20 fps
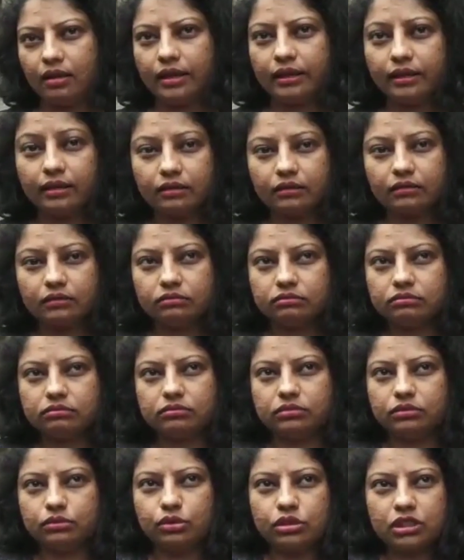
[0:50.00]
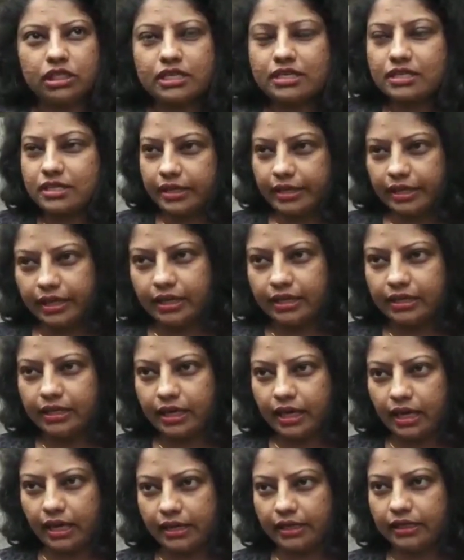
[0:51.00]
लाइक like, uh, उसकी स्टडी नहीं
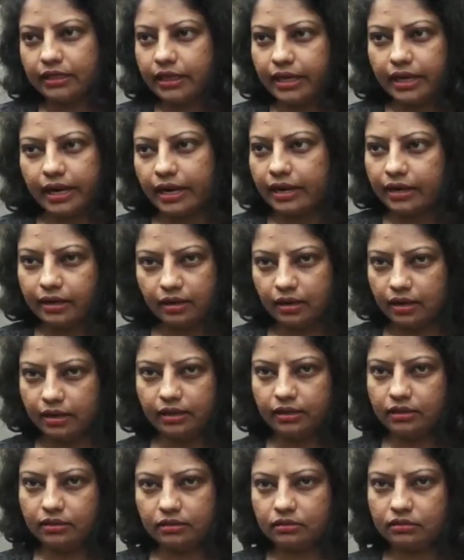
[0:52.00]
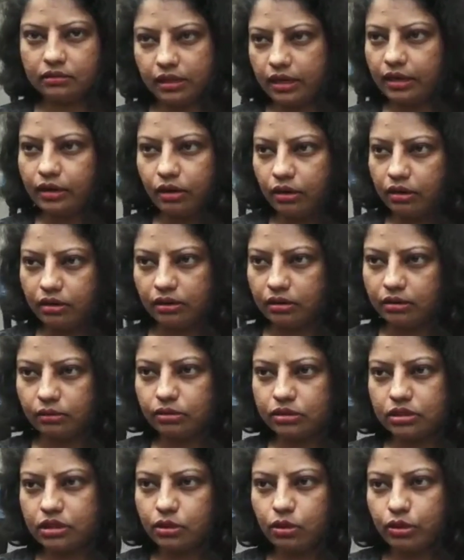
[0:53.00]
दिखाई दे आर लाइक वे आर uh,
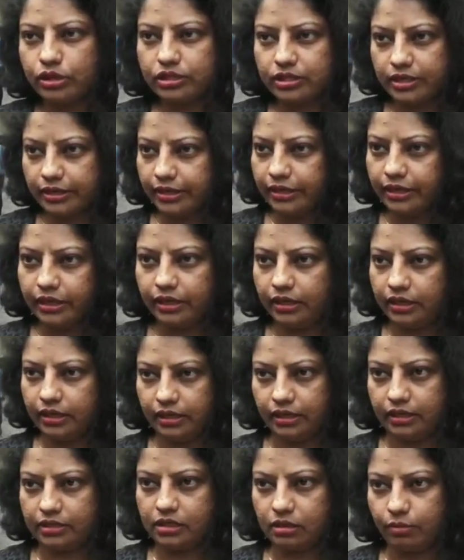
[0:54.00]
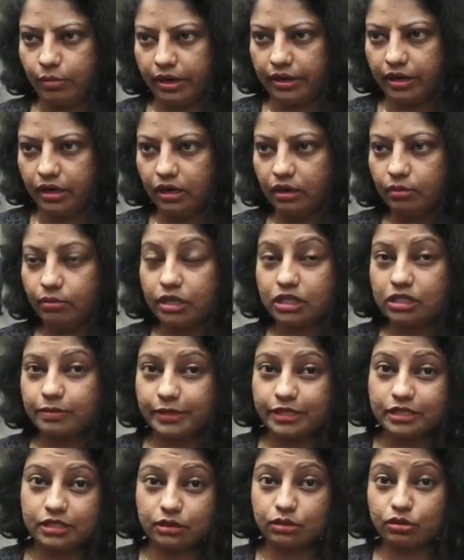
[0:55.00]
उसने कोई स्टडी नहीं की है सलमान ने
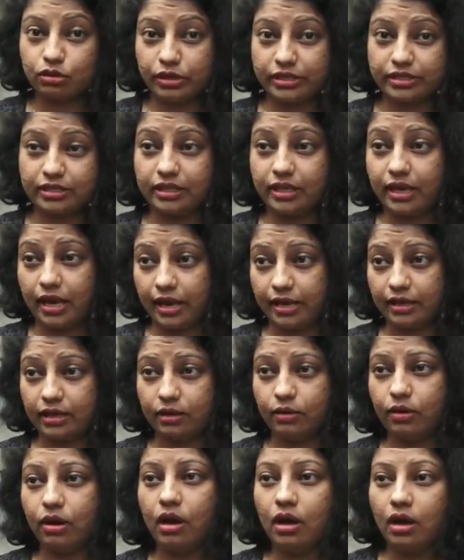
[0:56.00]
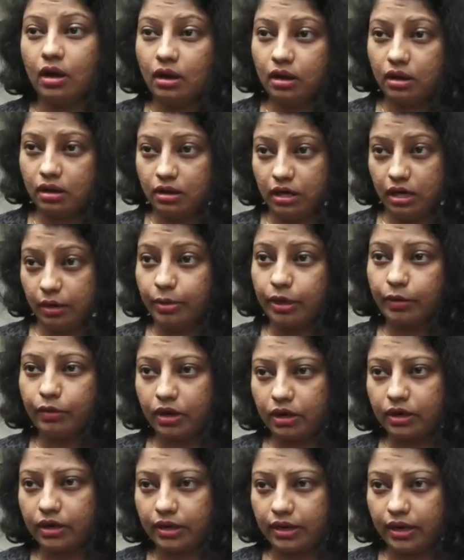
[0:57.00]
बचपन से उसको ऐसा दिखाया कि वो लेबर
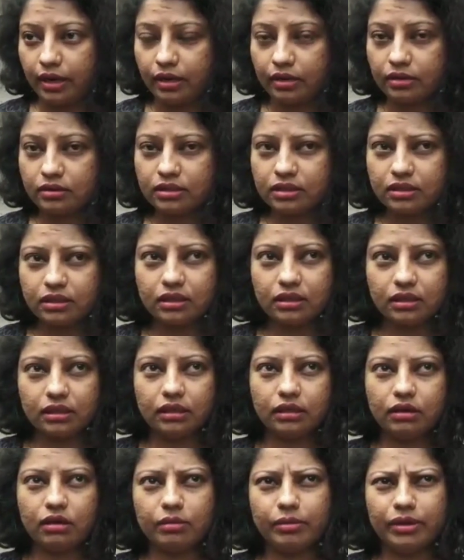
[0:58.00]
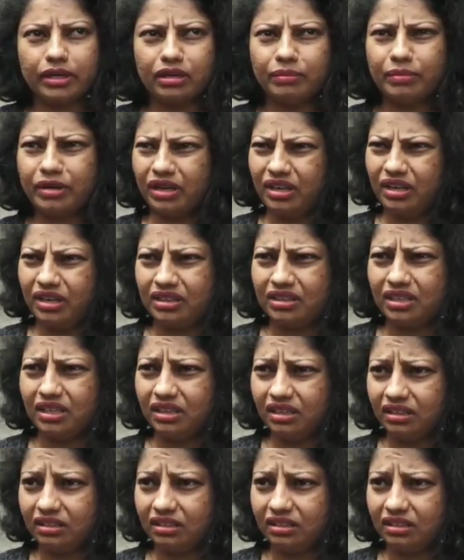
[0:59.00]
uh, वर्क कर रहा है सडनली यू आर बिकमिंग एनी